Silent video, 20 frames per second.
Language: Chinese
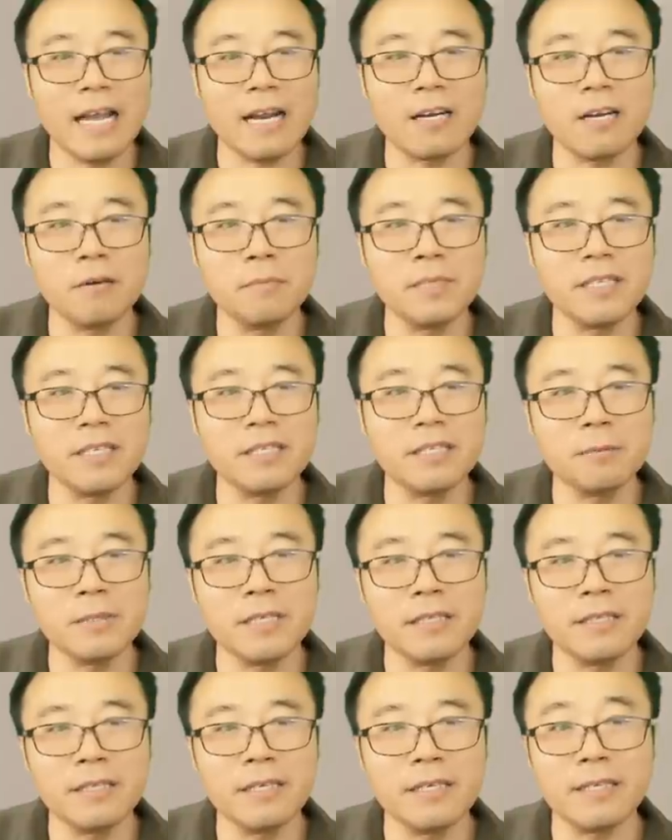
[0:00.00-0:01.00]
哥们的视
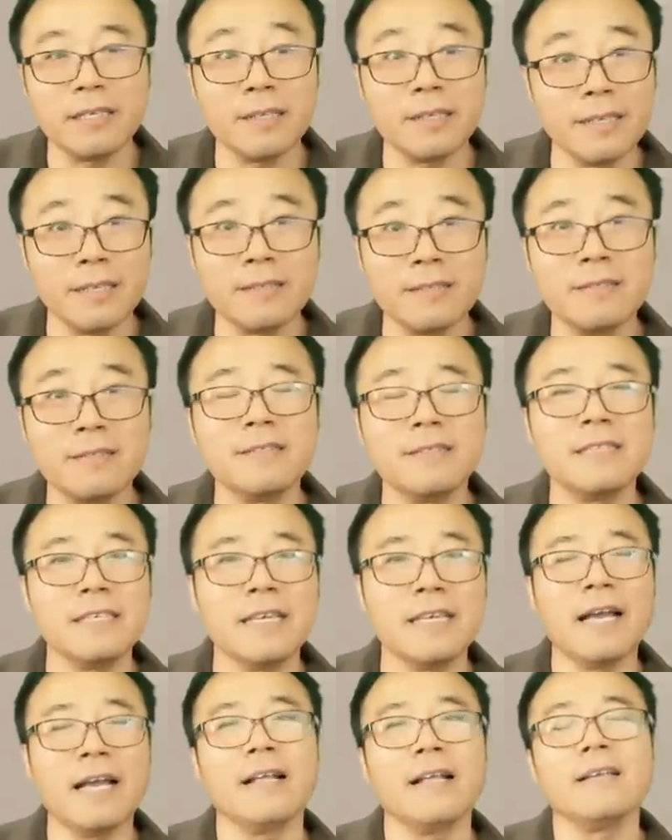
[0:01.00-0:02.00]
频呢，也是给自己
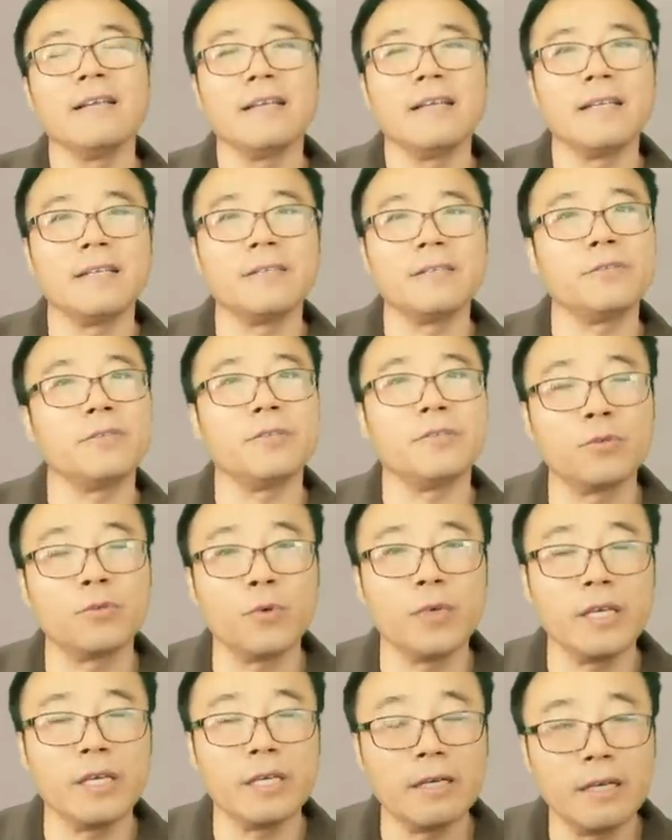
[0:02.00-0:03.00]
啊，就是
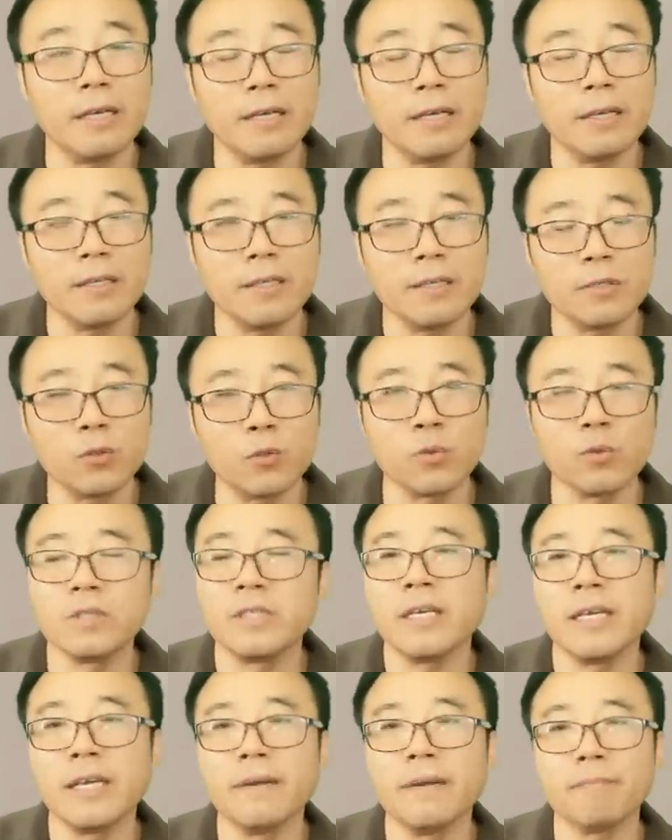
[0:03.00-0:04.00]
做一个总
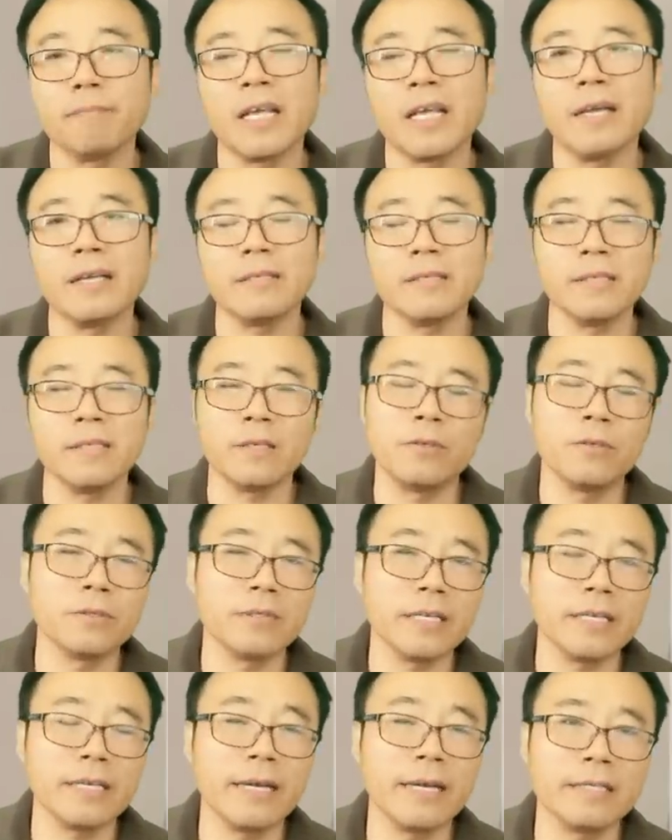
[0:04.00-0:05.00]
结。哎，以后
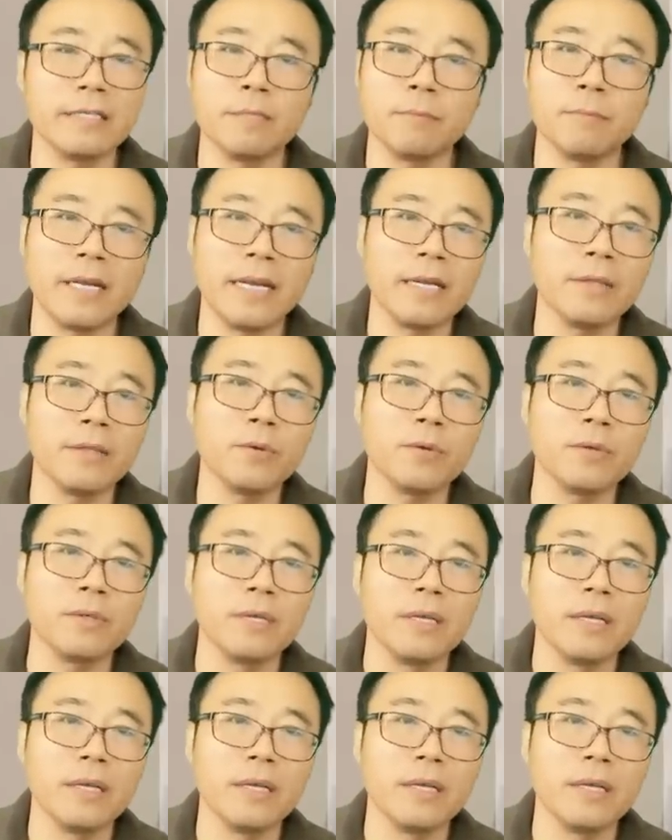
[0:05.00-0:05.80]
呢应该怎么来弄？